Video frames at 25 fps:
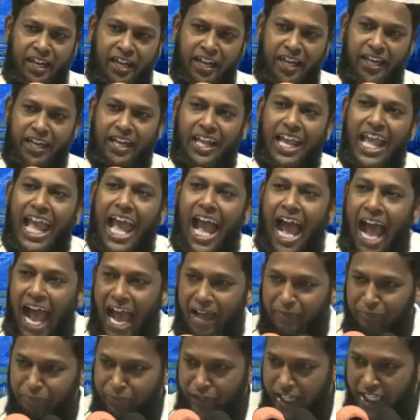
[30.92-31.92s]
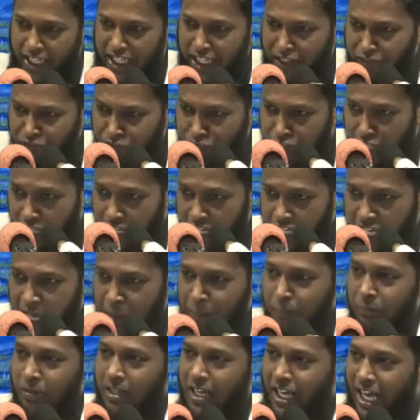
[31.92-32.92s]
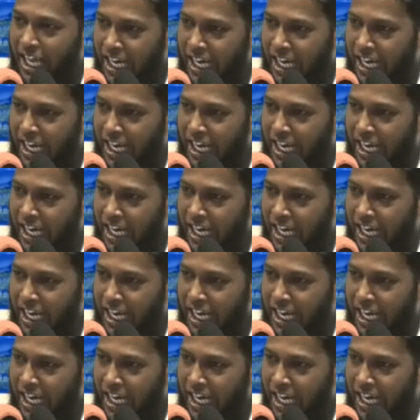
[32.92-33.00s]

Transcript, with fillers: என்று அந்த இந்திரியம்